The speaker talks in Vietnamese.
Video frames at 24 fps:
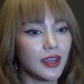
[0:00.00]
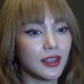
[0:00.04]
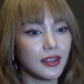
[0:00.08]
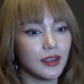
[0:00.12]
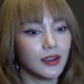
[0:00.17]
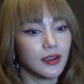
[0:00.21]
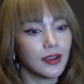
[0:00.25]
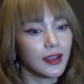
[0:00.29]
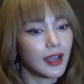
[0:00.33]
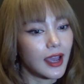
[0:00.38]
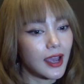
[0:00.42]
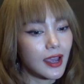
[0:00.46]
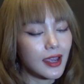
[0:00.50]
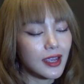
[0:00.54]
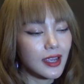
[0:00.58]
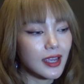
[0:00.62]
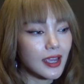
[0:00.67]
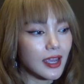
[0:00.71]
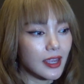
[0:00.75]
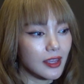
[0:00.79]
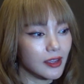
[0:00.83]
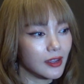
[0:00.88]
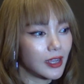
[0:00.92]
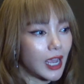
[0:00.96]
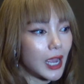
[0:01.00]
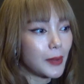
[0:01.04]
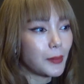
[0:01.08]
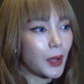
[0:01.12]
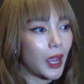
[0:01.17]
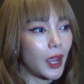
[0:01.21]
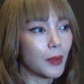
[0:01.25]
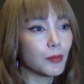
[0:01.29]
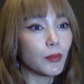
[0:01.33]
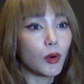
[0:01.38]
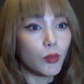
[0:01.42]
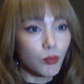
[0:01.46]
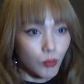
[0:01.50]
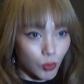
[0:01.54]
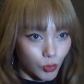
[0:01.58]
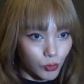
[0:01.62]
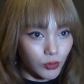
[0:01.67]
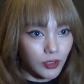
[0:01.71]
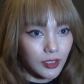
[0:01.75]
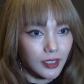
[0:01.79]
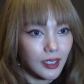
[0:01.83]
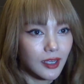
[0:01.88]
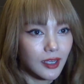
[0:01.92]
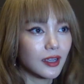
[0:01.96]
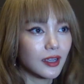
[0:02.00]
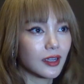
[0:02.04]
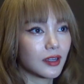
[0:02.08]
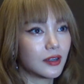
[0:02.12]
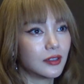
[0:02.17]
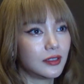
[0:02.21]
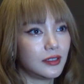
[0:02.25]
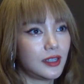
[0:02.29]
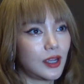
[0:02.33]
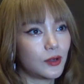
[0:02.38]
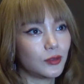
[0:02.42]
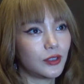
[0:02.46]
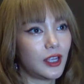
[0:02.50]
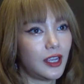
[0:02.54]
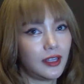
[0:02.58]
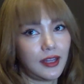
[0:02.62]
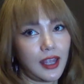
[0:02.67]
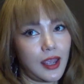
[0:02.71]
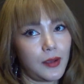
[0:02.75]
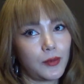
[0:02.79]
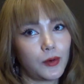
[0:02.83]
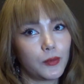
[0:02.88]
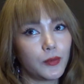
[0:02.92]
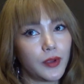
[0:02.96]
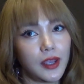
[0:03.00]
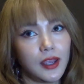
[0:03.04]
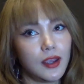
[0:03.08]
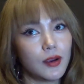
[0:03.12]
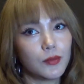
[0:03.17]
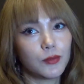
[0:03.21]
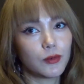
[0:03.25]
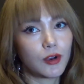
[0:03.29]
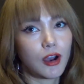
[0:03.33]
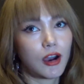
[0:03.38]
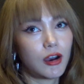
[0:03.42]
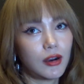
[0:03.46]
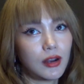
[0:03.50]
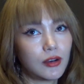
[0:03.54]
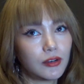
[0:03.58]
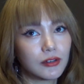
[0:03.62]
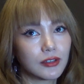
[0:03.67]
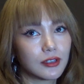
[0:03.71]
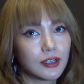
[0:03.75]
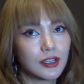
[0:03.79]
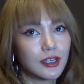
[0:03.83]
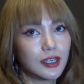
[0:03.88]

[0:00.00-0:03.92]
những cái những cái mà em mong muốn còn giàu thiệt thì em không nghĩ không có đâu